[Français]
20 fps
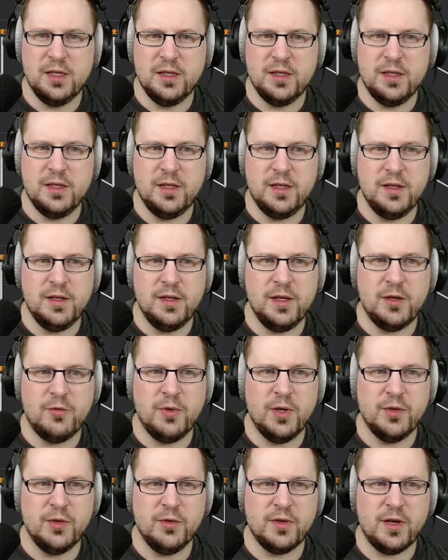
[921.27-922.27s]
Il est
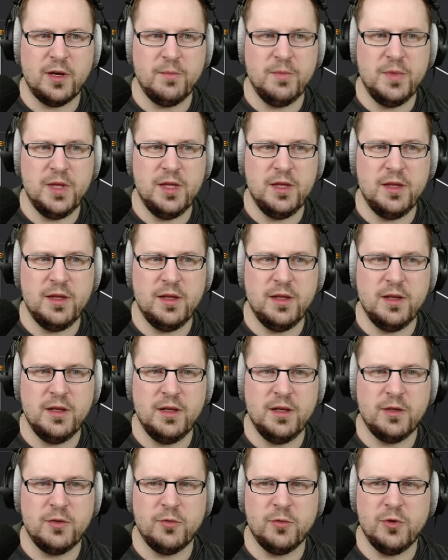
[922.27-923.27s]
quoi notre ami Il
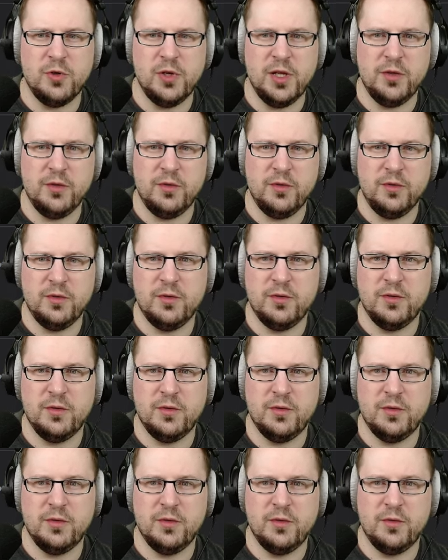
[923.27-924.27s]
est congolais, non
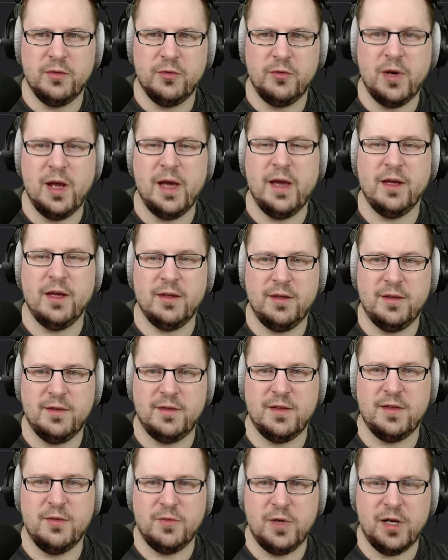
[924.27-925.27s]
de la
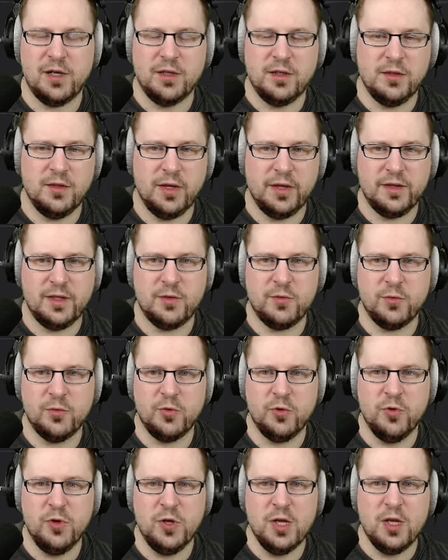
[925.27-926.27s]
RDC, voilà, la RD
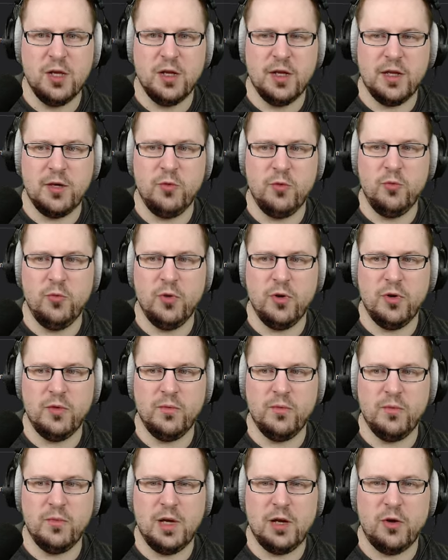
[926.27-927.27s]
Congo, et où...
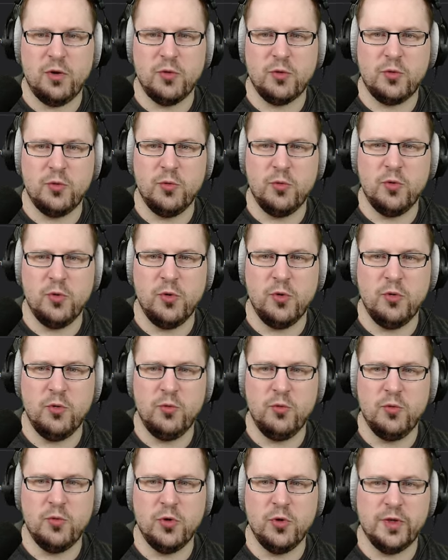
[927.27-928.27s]
alors
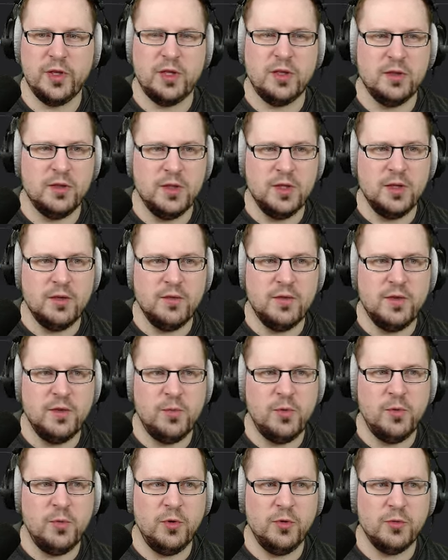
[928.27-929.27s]
congolo-ougandais,
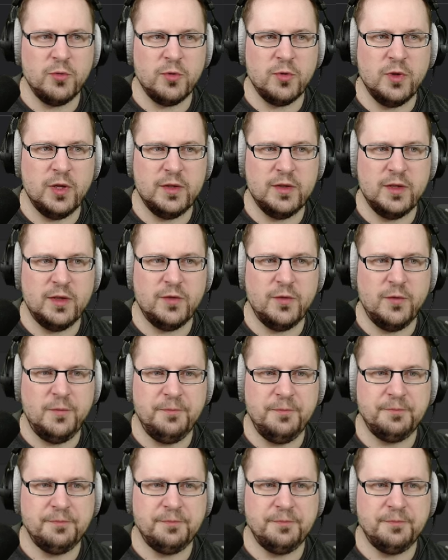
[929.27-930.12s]
visiblement, donc euh, intéressant.